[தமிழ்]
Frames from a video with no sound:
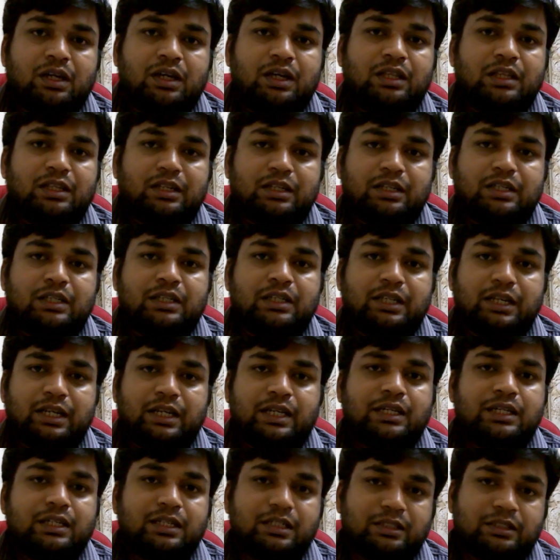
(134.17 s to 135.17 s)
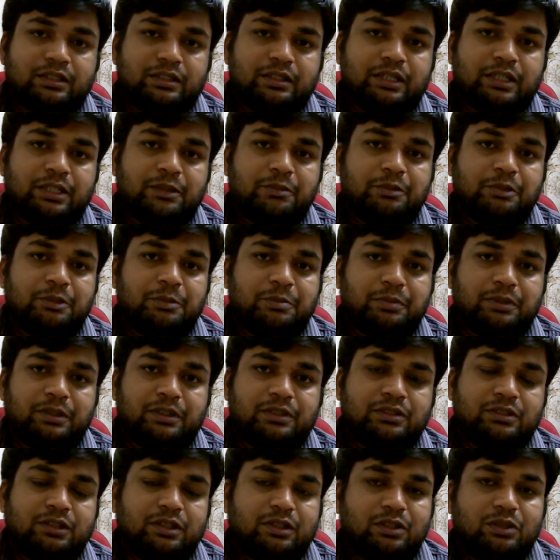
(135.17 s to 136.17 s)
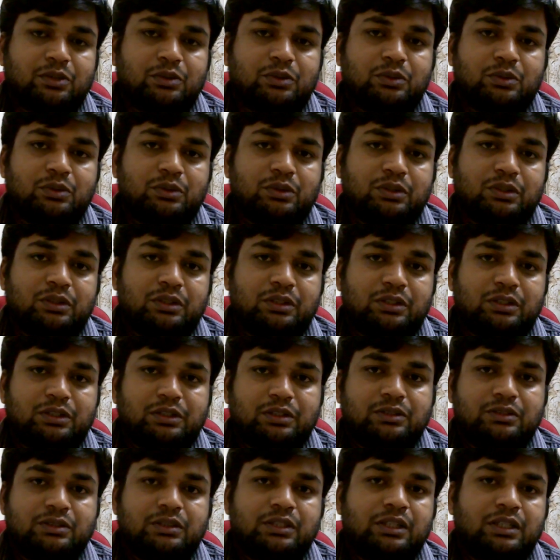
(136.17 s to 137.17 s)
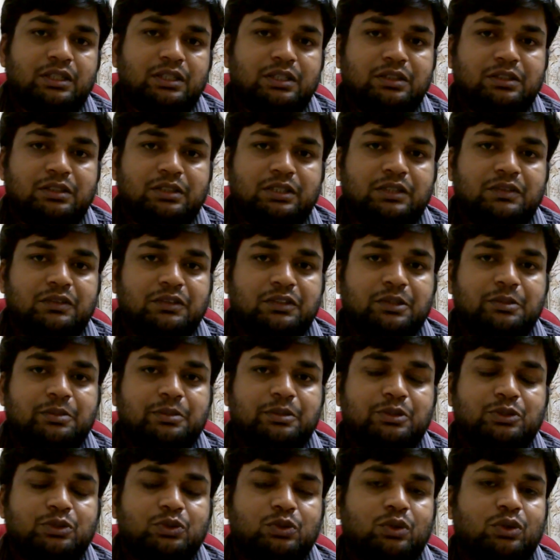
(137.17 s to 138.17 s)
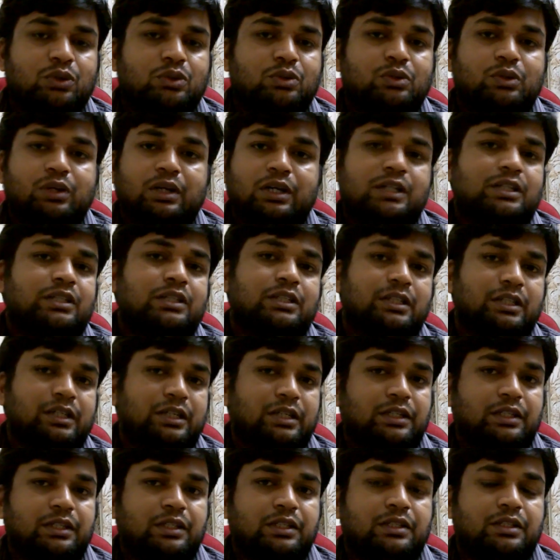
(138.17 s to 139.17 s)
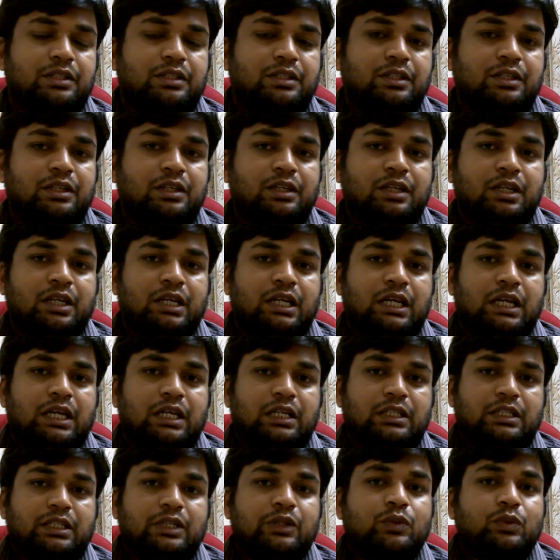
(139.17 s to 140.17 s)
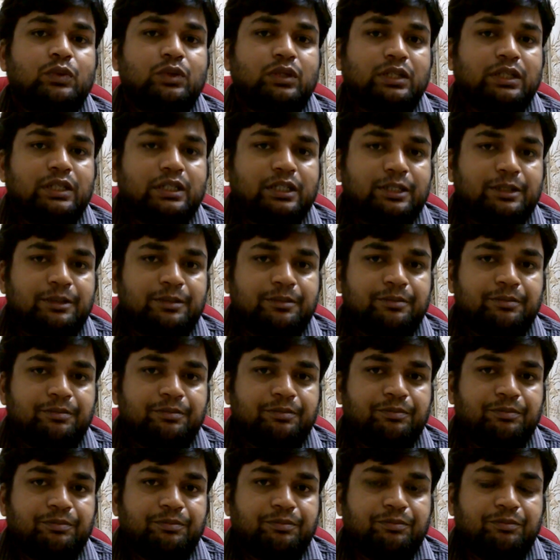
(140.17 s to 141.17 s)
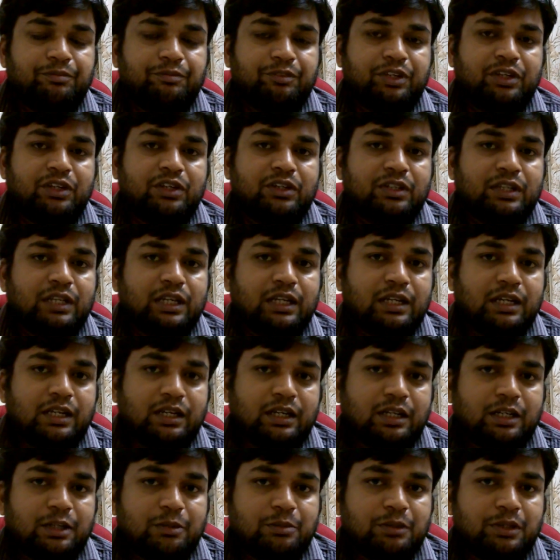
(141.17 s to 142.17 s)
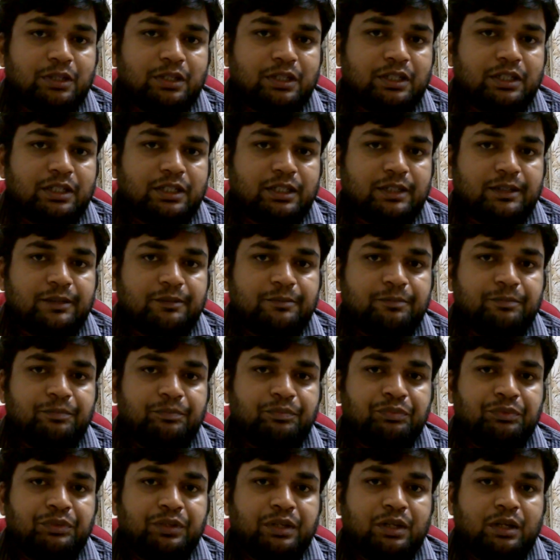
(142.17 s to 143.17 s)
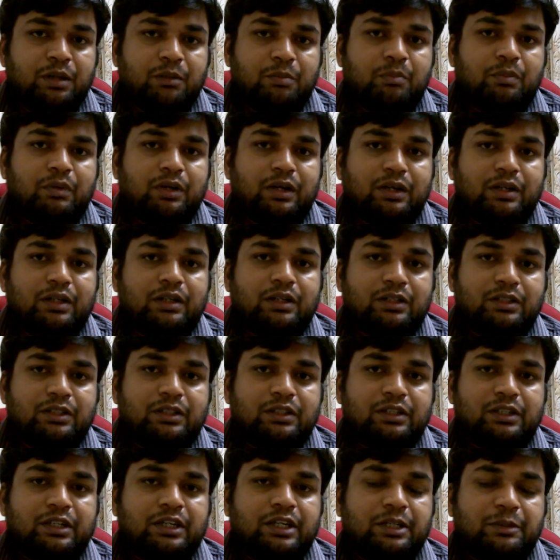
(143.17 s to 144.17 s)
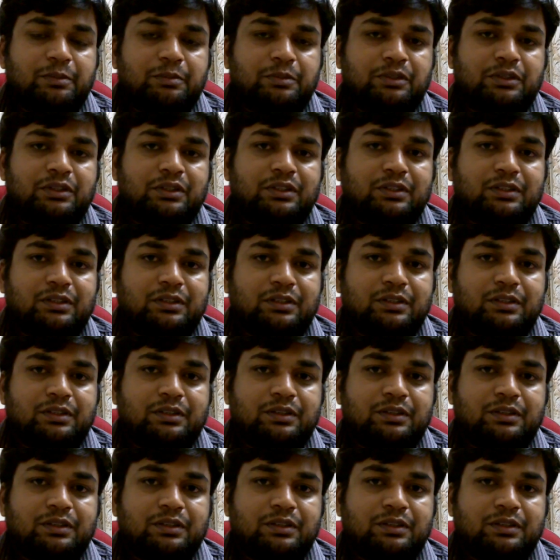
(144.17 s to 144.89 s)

அதங்காட்டி எனக்கு அது அதை பற்றி பேசுகிறதுக்கோ இது சரி இது தவறு அப்படின்னு சொல்கிறதுக்கோ அருகதை கிடையாது என்னுடைய வேண்டுதல் எல்லாமே என்னென்னா மரண தண்டனை பற்றியது